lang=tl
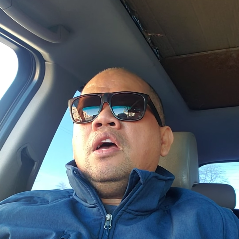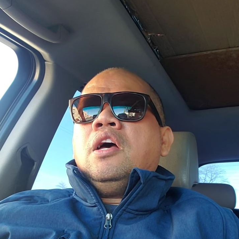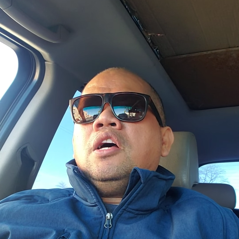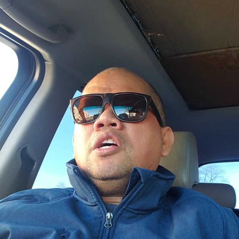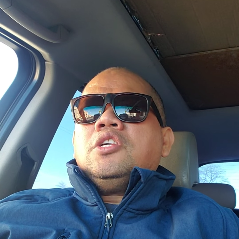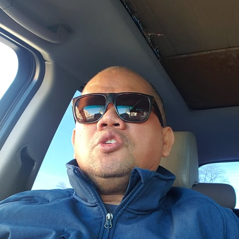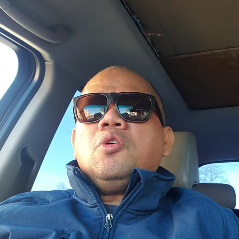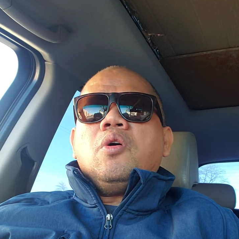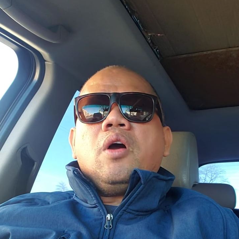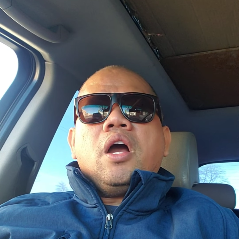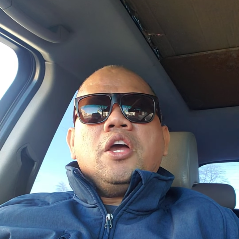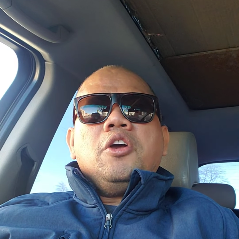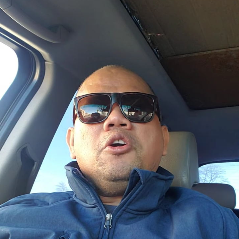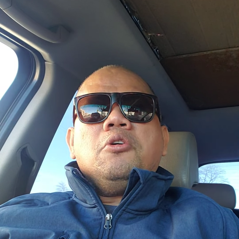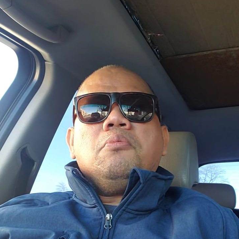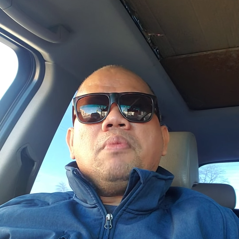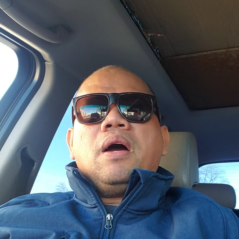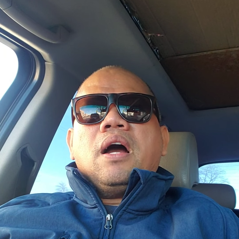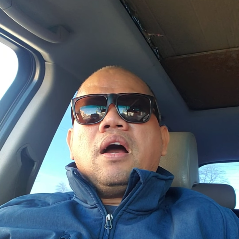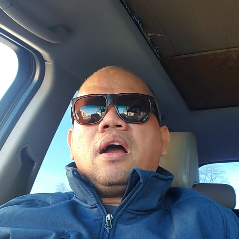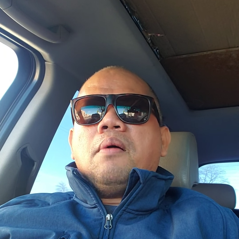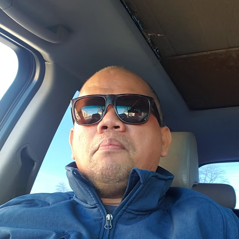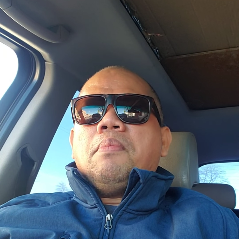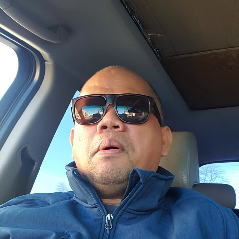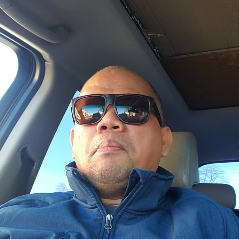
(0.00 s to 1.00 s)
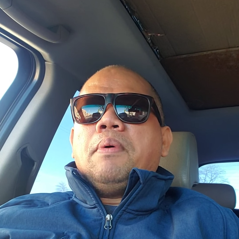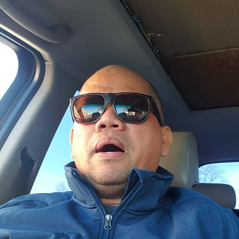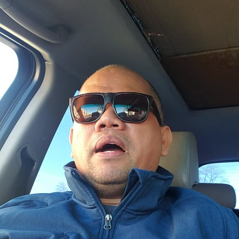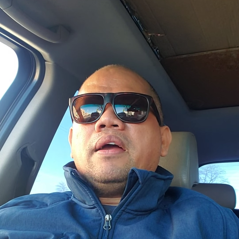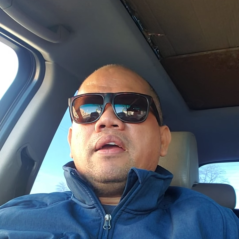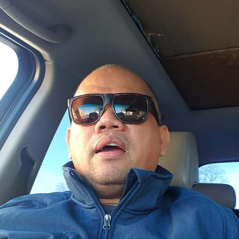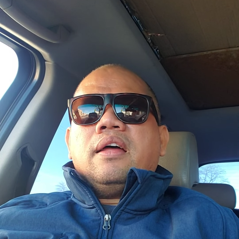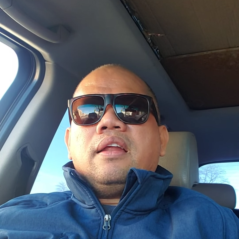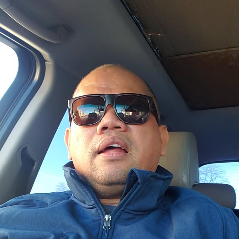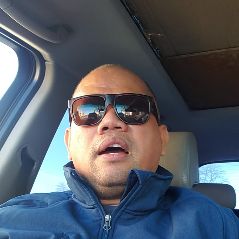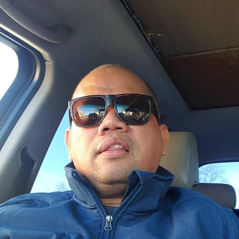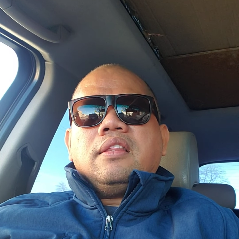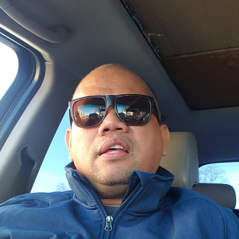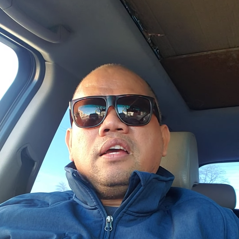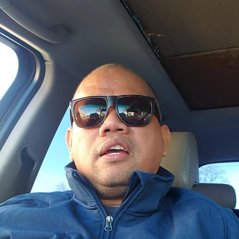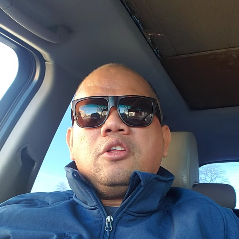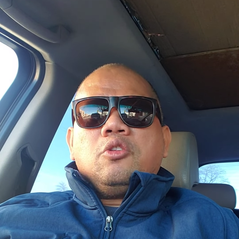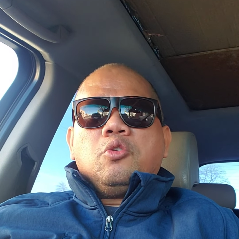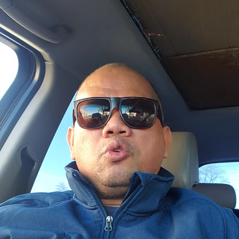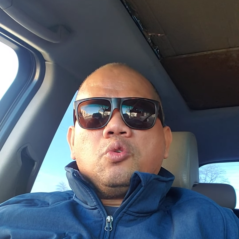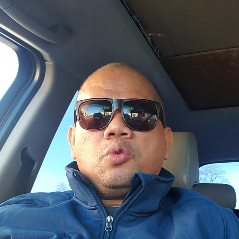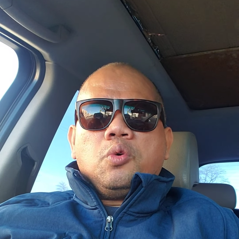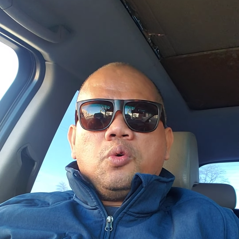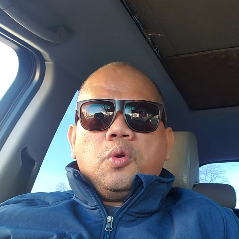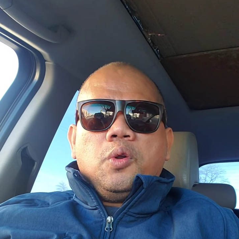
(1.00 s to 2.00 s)
So ngayon mga kababayan, ating
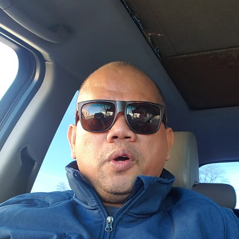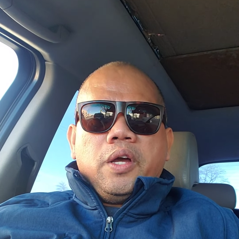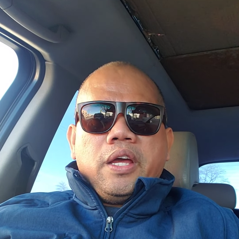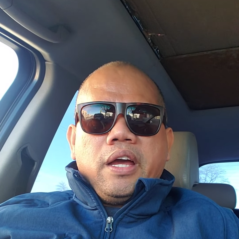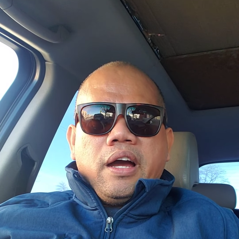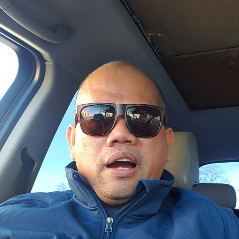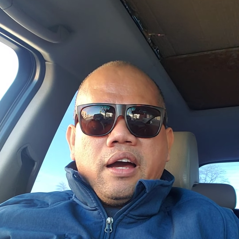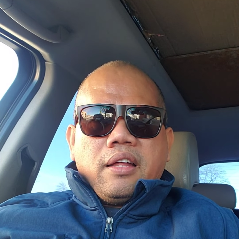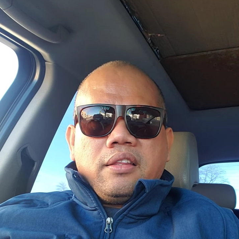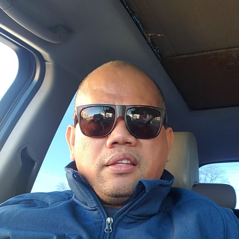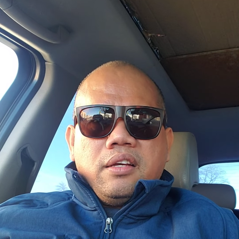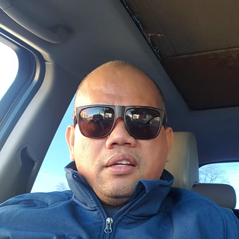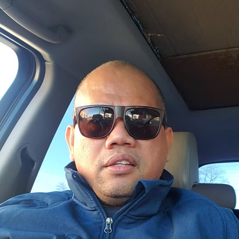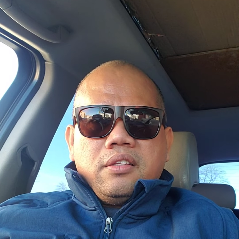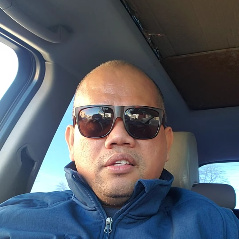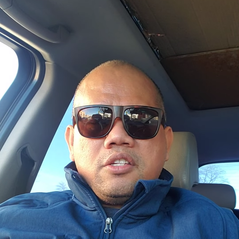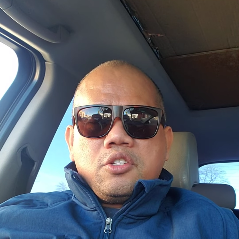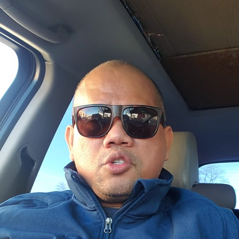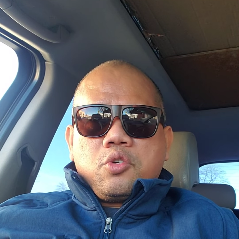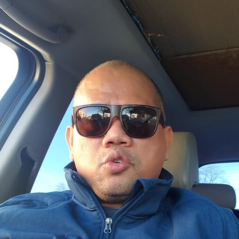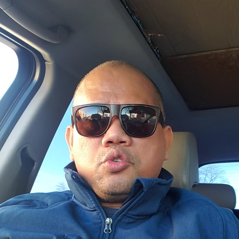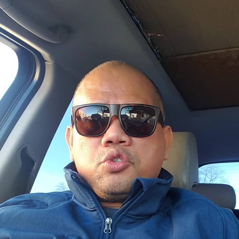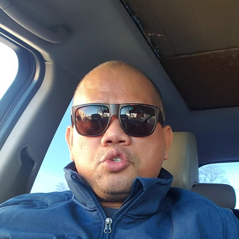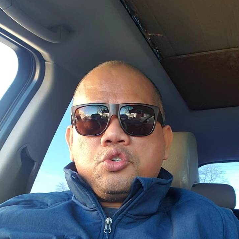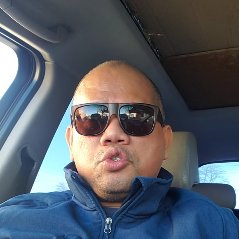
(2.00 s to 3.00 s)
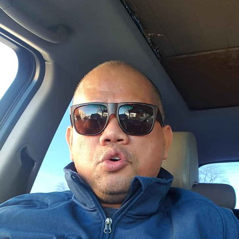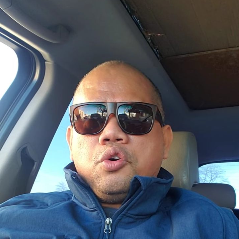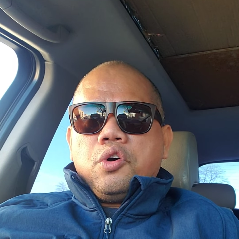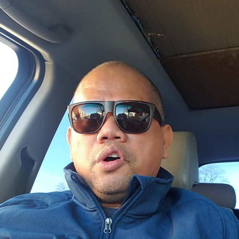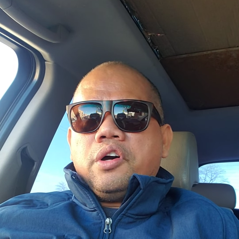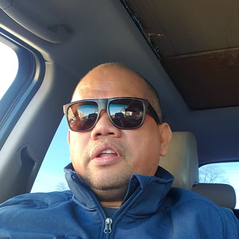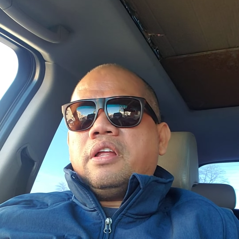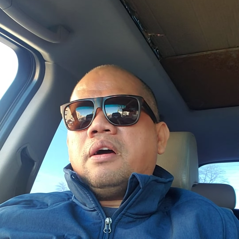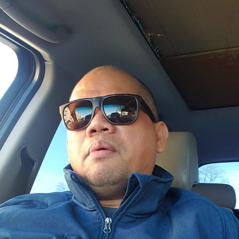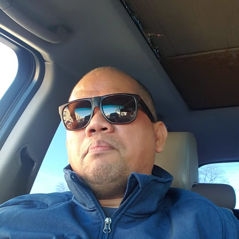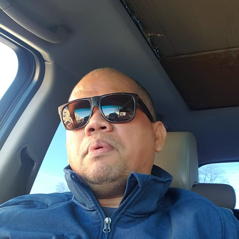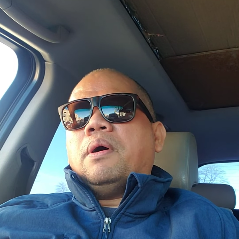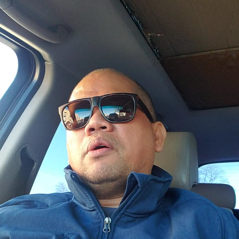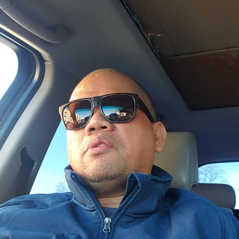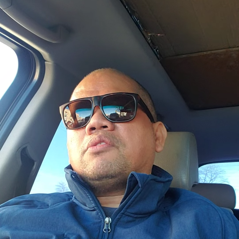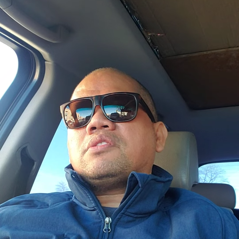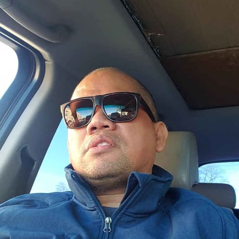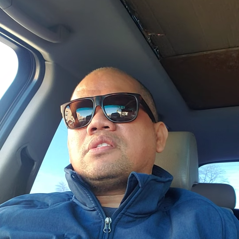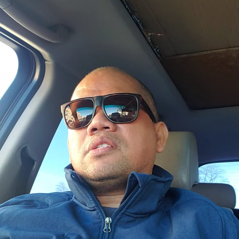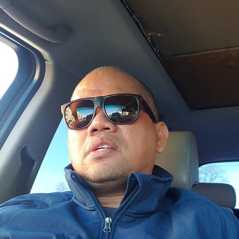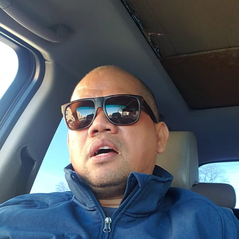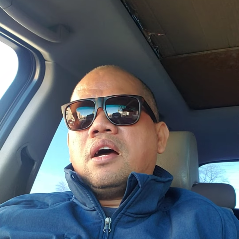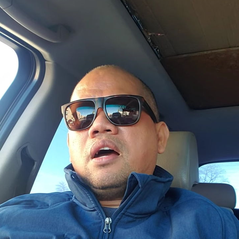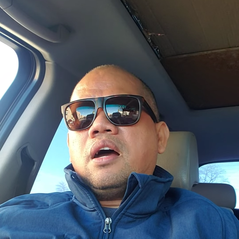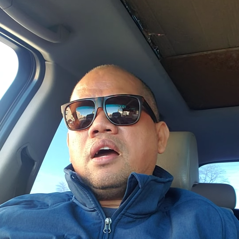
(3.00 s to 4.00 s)
itutuloy ang ating diskusyon about
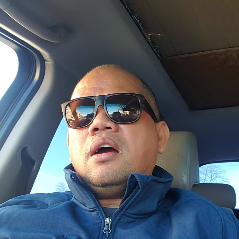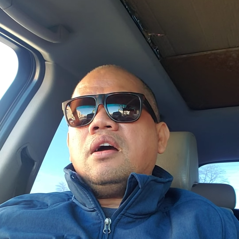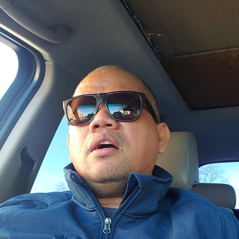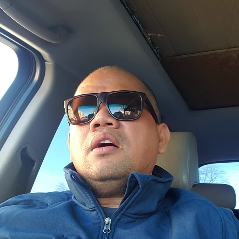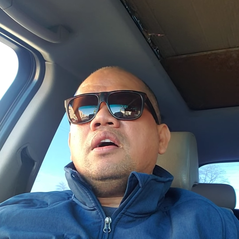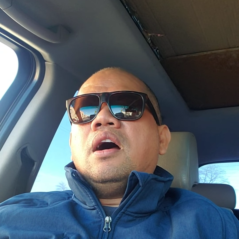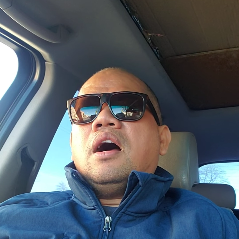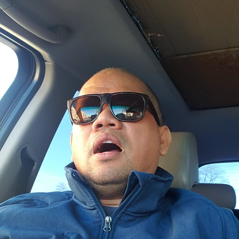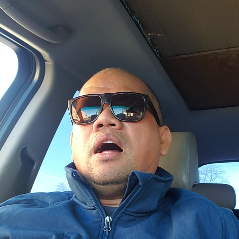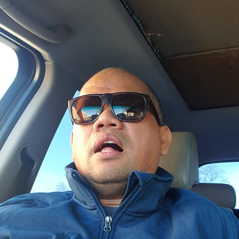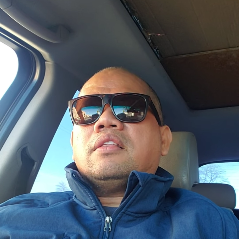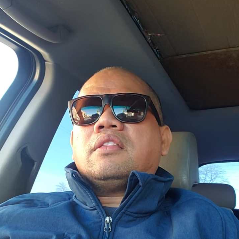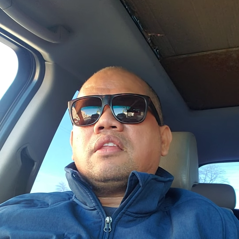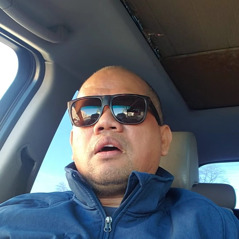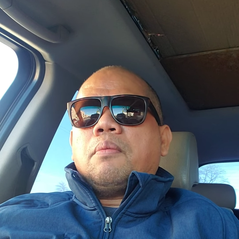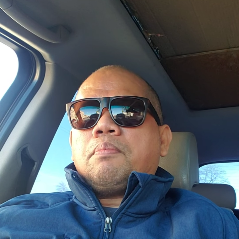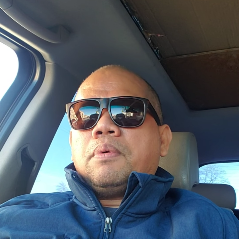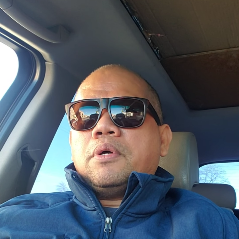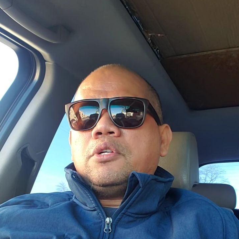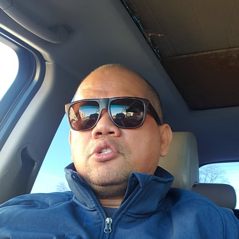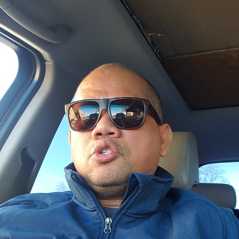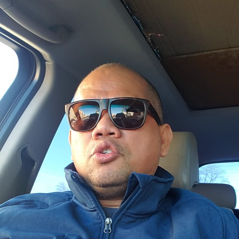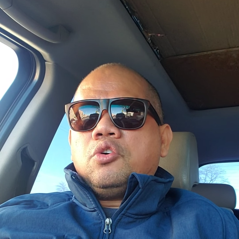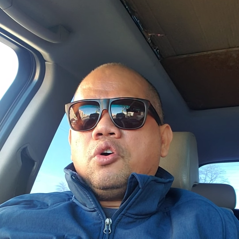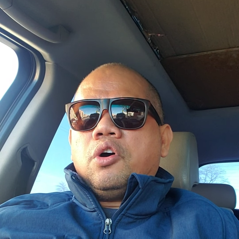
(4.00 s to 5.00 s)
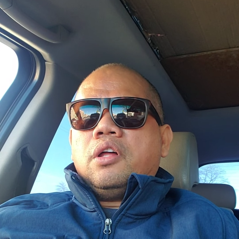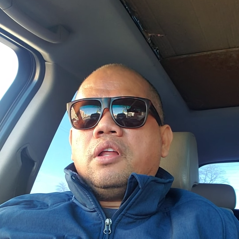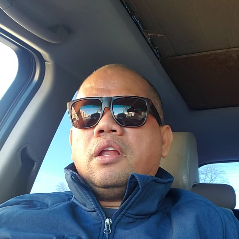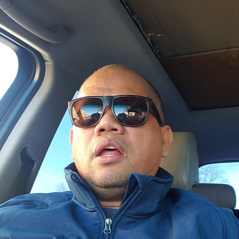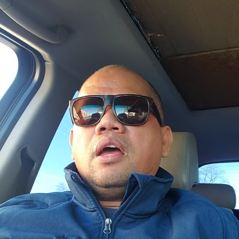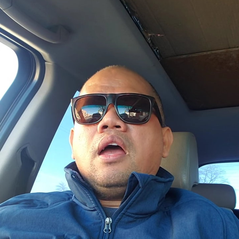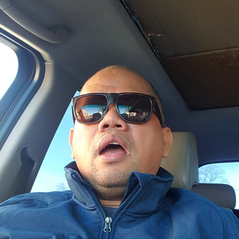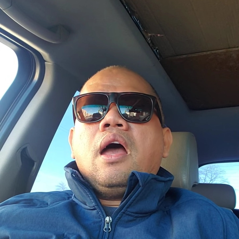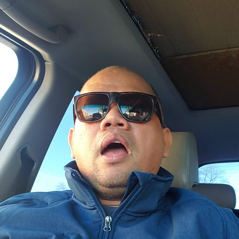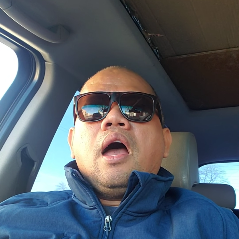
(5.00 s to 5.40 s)
sa alta presyon.